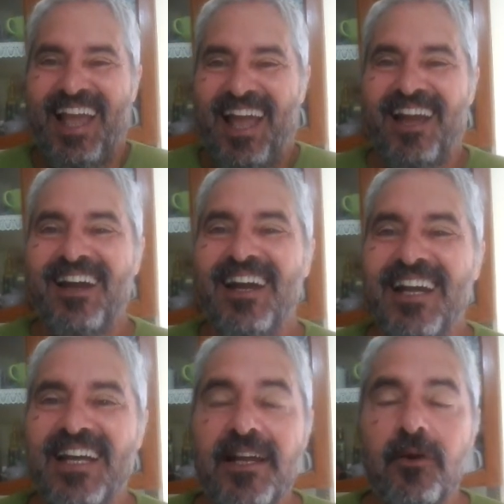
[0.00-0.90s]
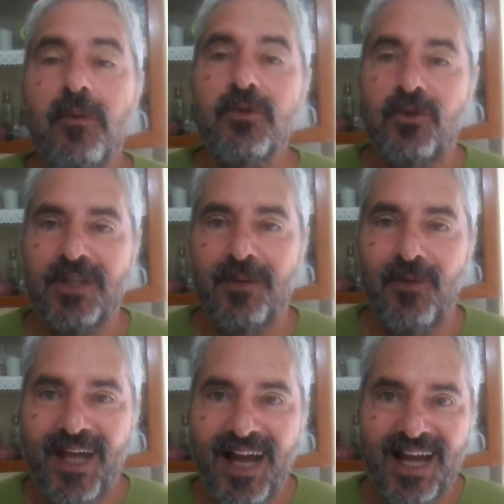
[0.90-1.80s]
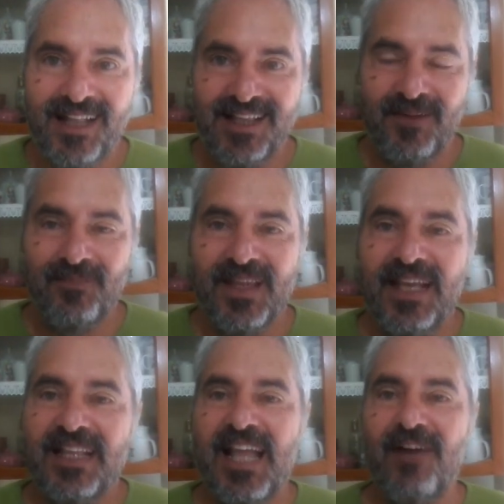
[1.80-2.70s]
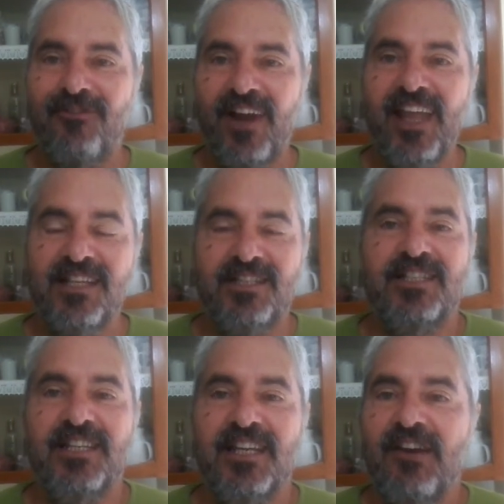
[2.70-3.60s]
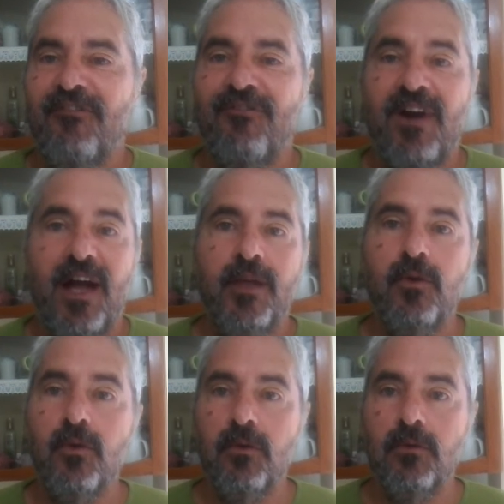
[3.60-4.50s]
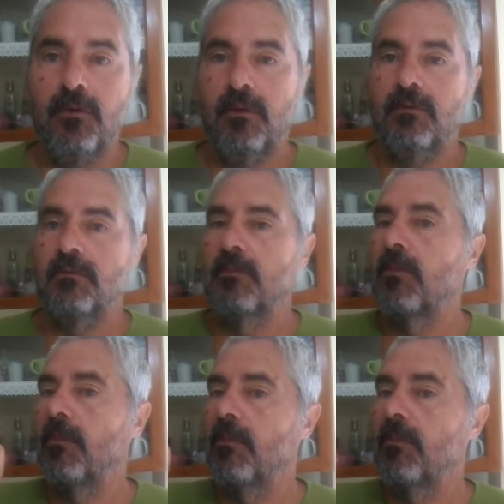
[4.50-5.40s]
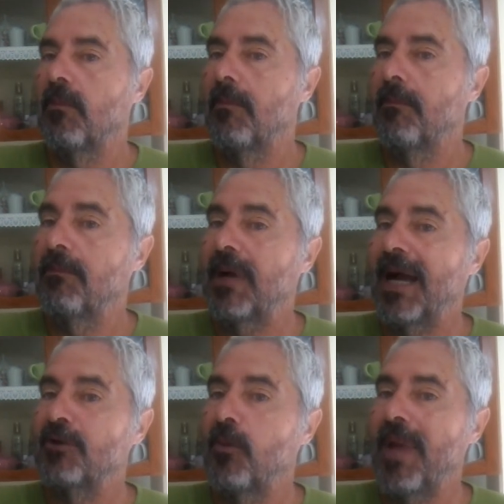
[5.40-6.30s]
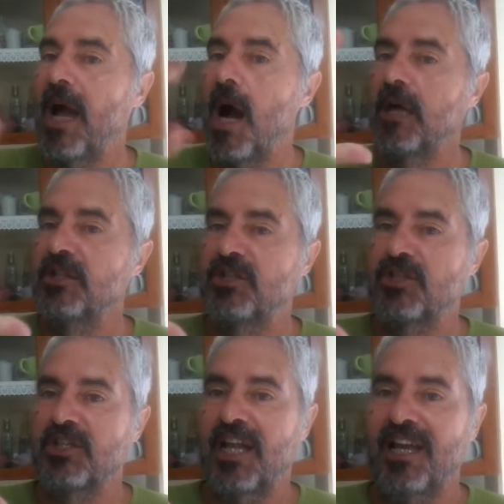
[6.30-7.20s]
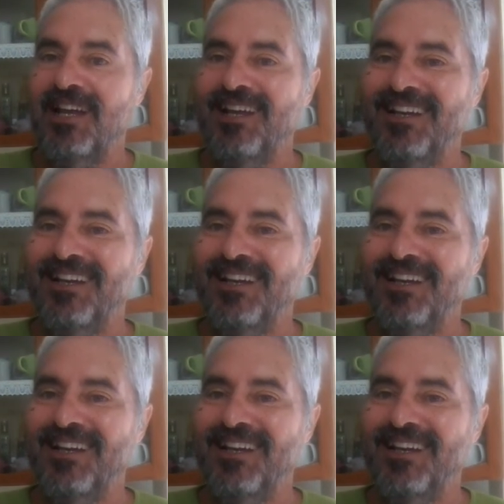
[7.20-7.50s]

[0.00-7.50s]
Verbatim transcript: é, e como toda boiada, na frente vai o cara do berrante, né?